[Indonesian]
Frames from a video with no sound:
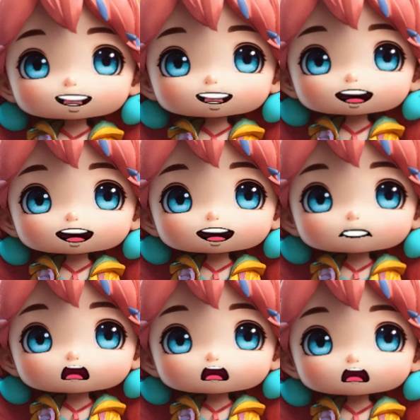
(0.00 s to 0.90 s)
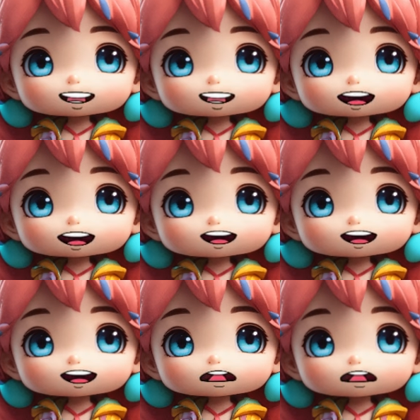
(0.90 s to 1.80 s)
pergi lebih awal dan pulang
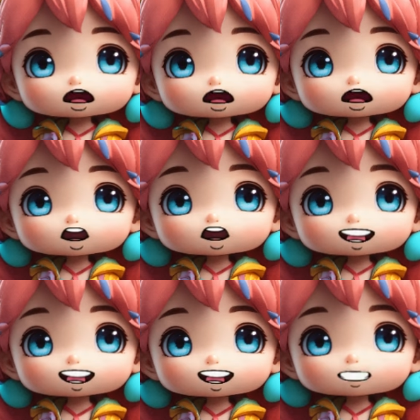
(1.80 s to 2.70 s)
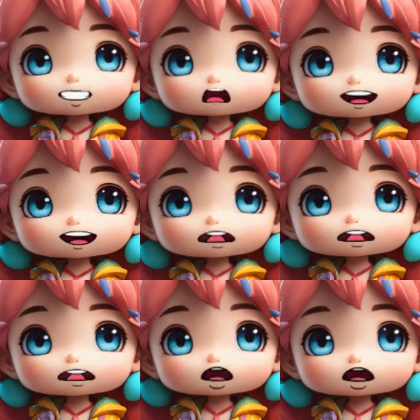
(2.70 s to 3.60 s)
terlambat karena bekerja.
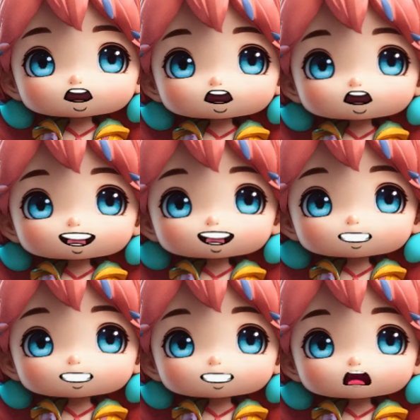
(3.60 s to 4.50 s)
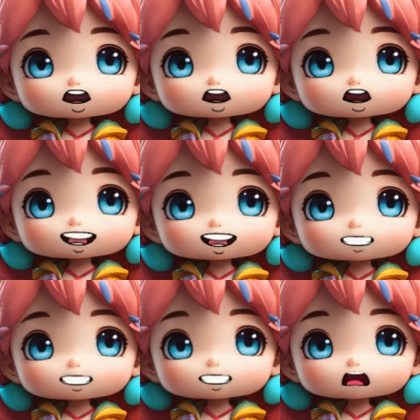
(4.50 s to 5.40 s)
Ezra baru punya
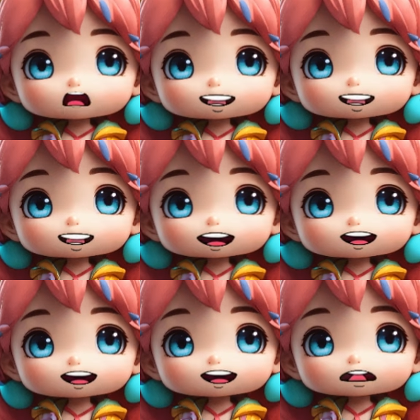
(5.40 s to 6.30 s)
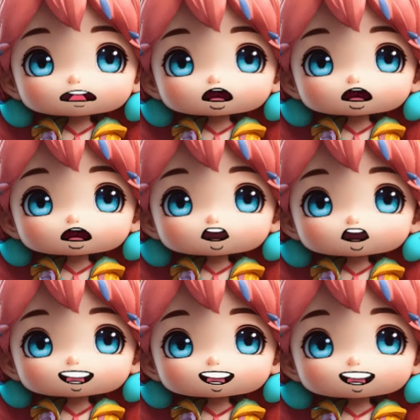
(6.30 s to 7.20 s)
waktu bermain dengan putrinya
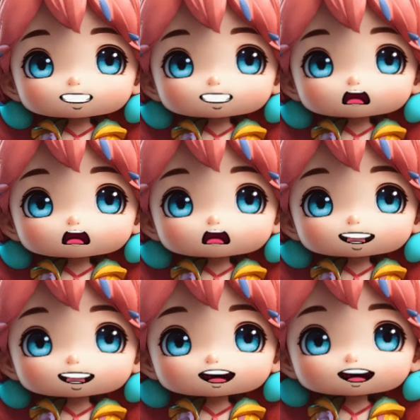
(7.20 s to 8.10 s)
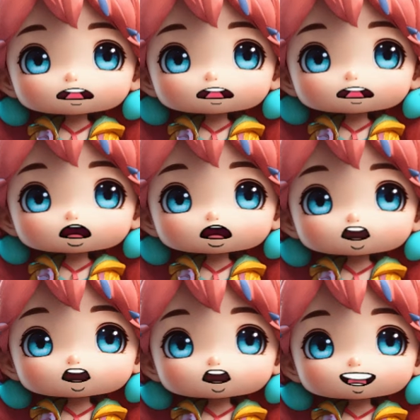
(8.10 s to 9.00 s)
setelah makan malam.
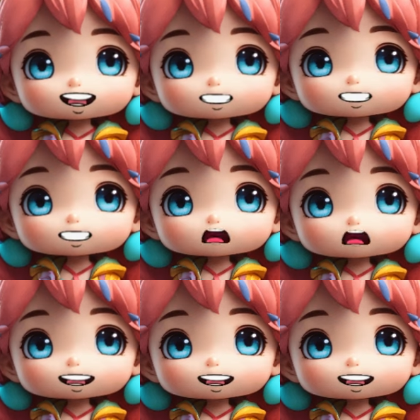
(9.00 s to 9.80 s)
Terkadang ketika